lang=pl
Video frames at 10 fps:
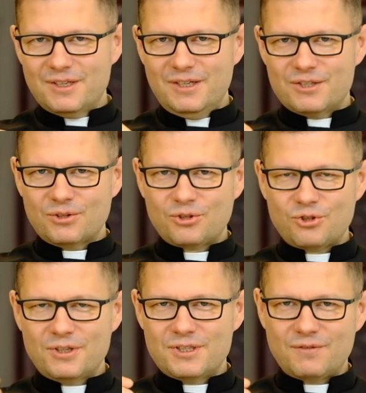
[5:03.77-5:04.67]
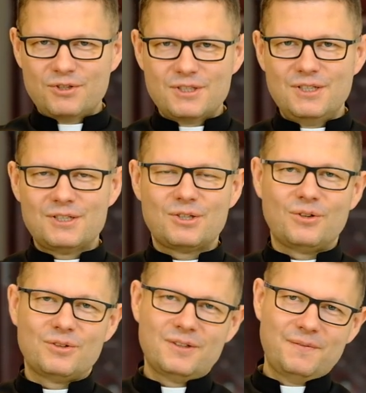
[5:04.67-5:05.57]
Jest otoczony ze wszystkich
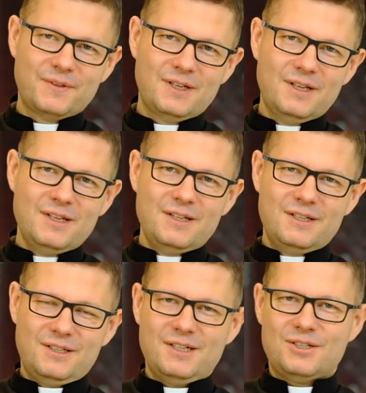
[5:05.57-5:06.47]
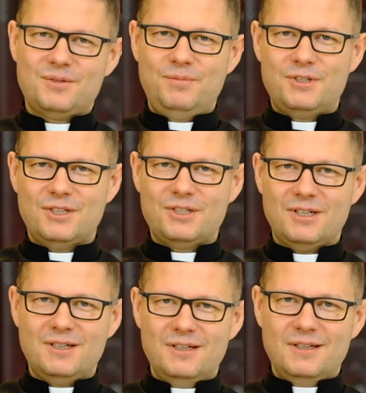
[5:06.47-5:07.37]
stron. Izajasz pisze,
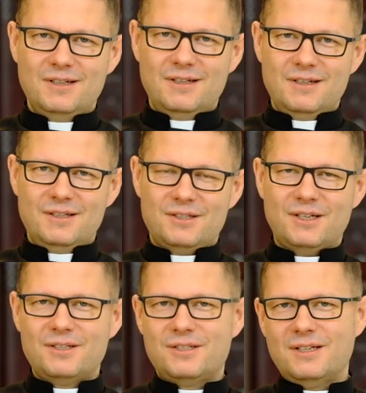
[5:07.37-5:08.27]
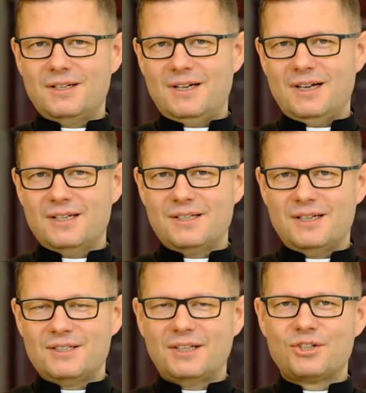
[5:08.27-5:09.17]
że serce
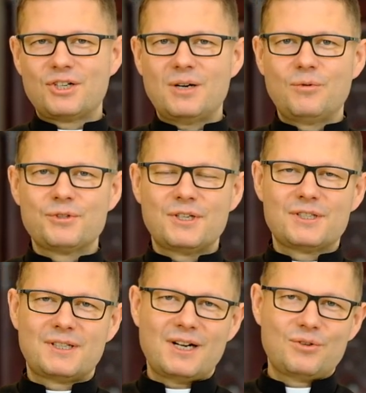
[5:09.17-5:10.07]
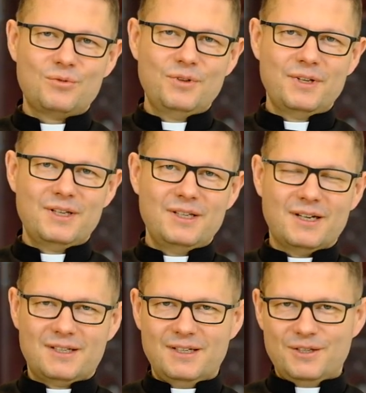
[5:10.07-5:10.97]
Ahaza zadrżało ze strachu
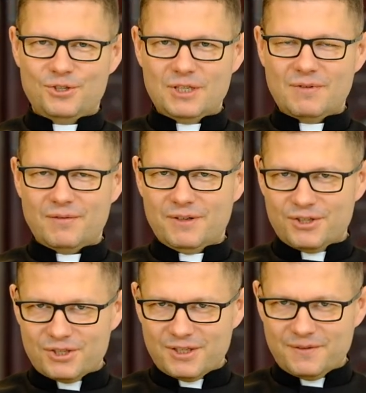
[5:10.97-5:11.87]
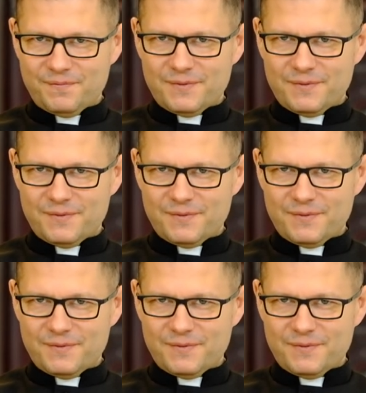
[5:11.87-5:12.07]
jak drzewa w lesie.